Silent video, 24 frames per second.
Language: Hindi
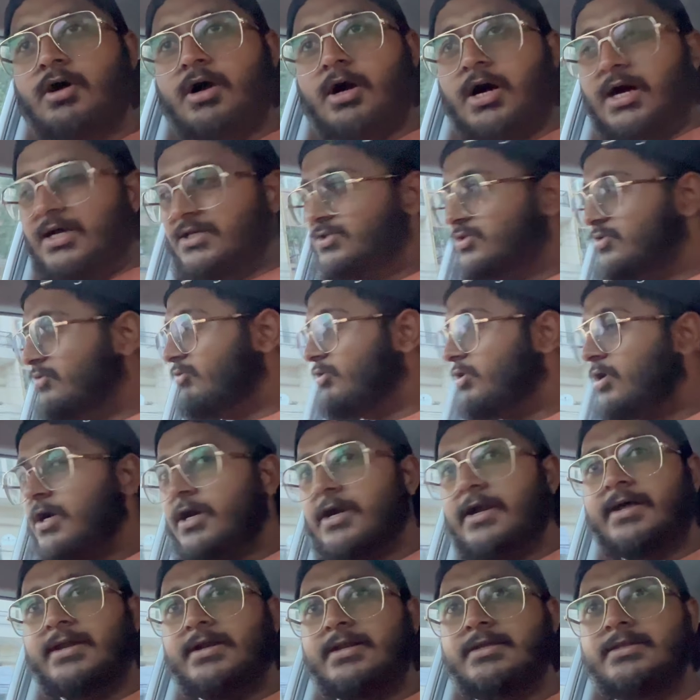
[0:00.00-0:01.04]
आज तो वो
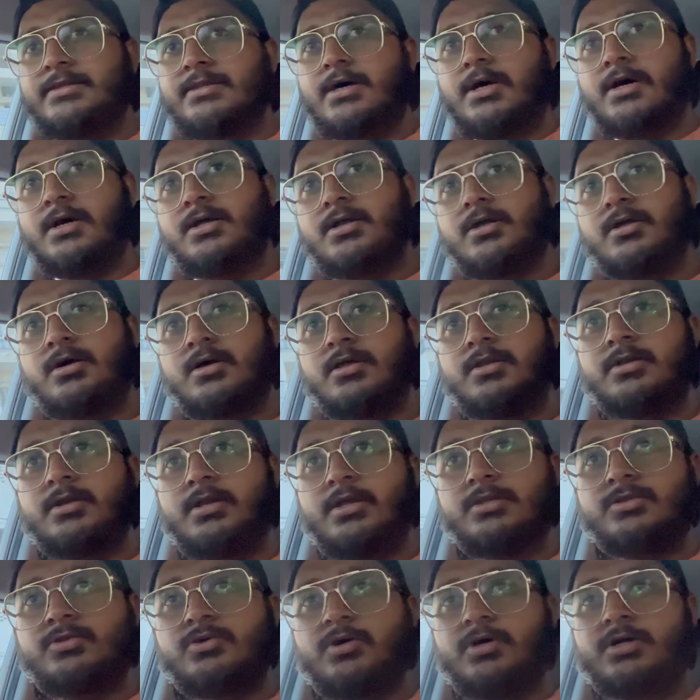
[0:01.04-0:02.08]
खड़ा नहीं था
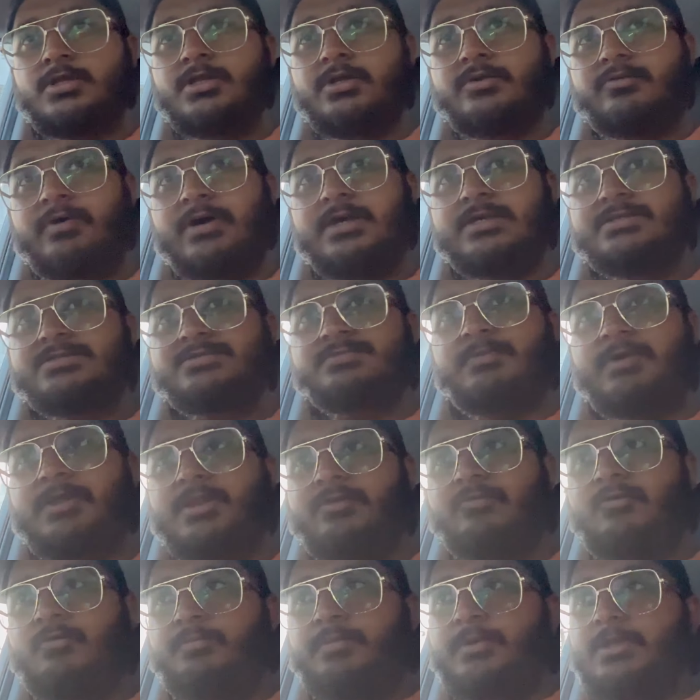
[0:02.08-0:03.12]
नहीं तो अदरवाइज़ मैंने
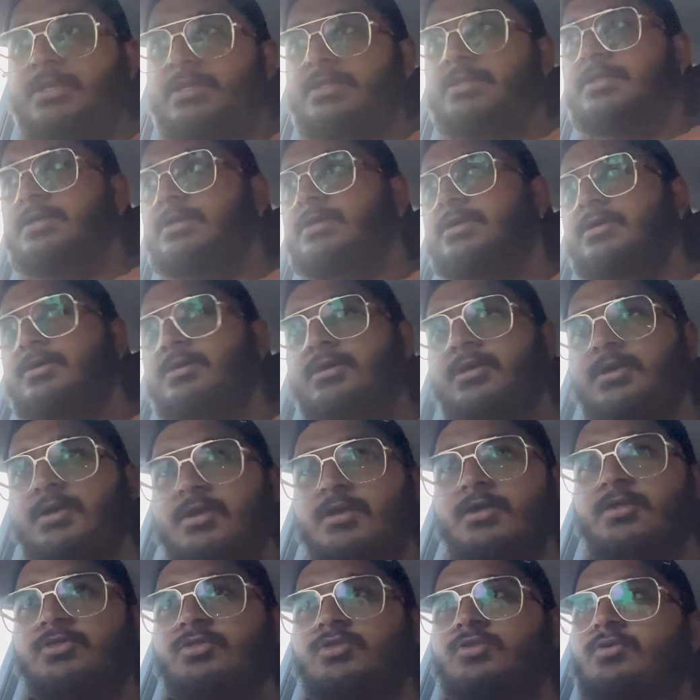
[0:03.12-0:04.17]
वो पीनी थी
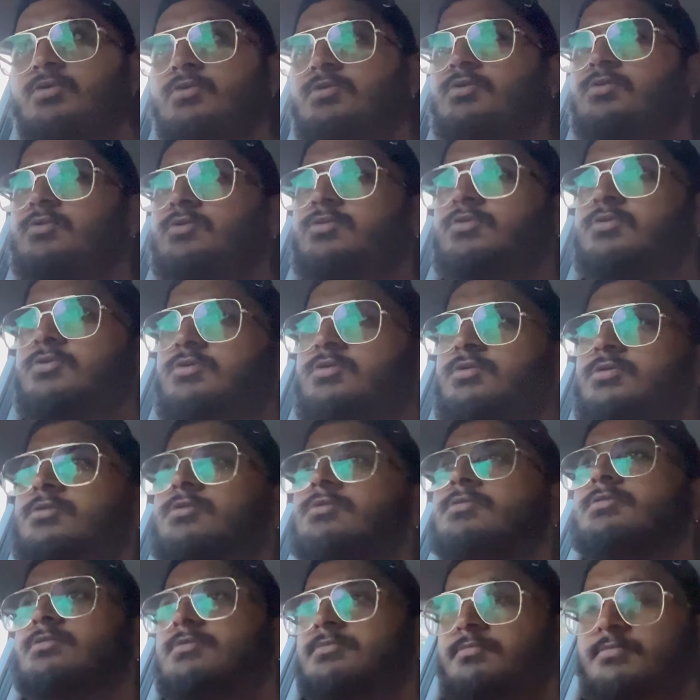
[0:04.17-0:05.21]
तो
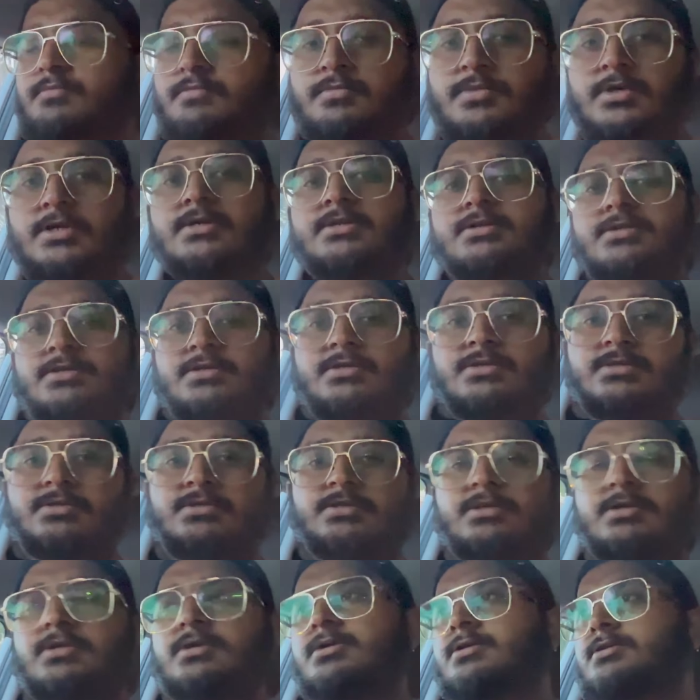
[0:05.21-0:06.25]
बट
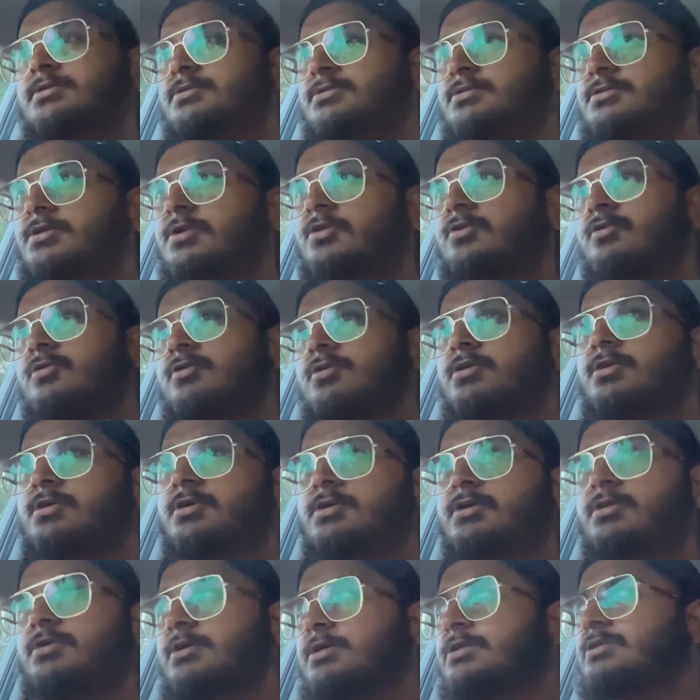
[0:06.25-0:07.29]
चलो
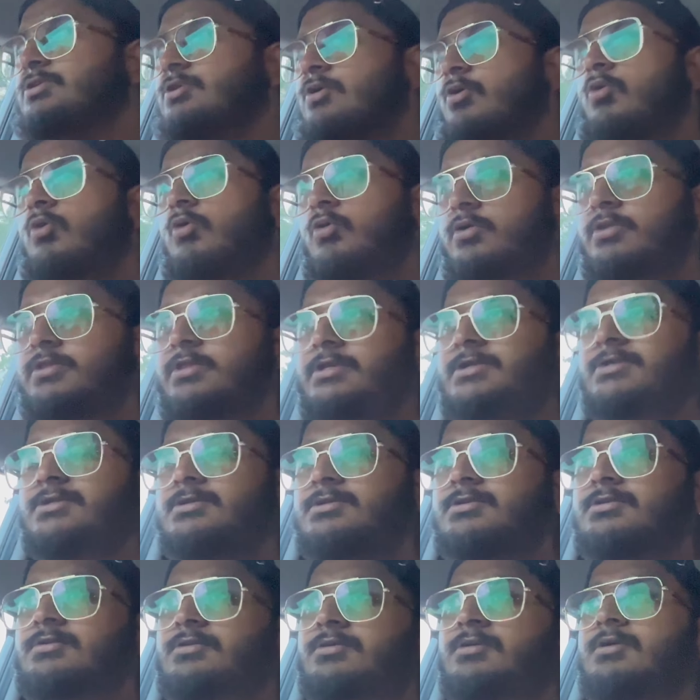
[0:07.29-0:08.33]
किसी और दिन
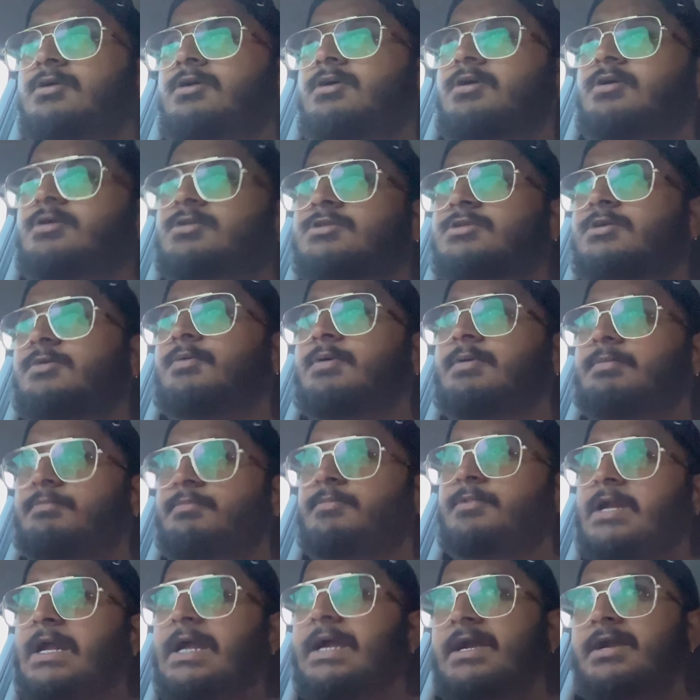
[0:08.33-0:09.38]
जब हम
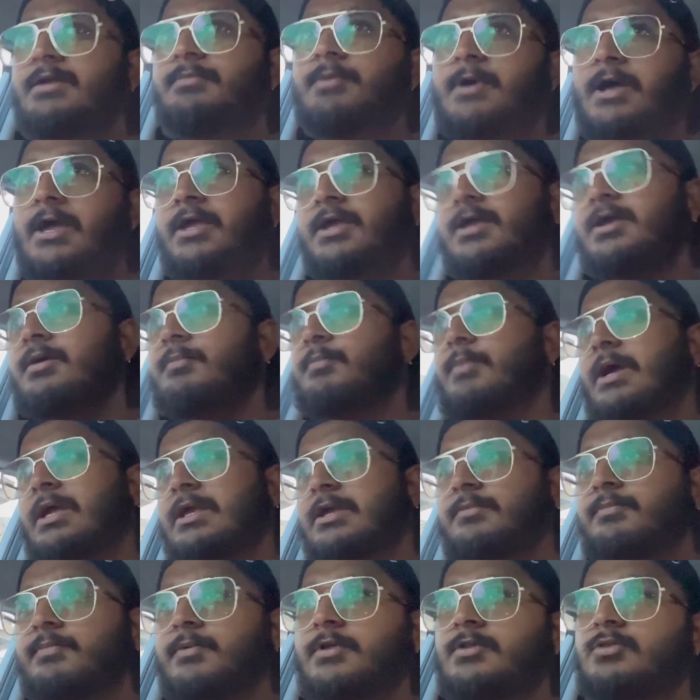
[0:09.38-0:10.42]
राइड पे आएंगे बाइक
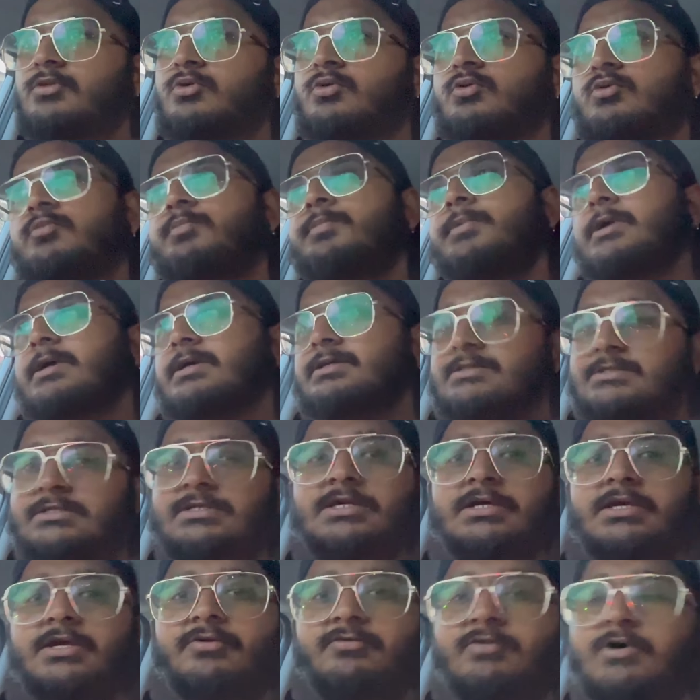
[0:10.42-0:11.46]
पे तो पी के
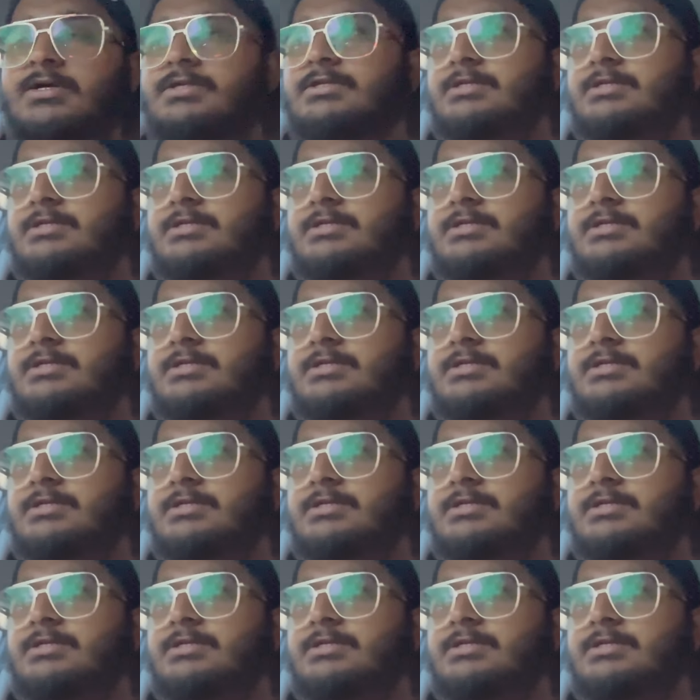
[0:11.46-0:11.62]
चलेंगे वहाँ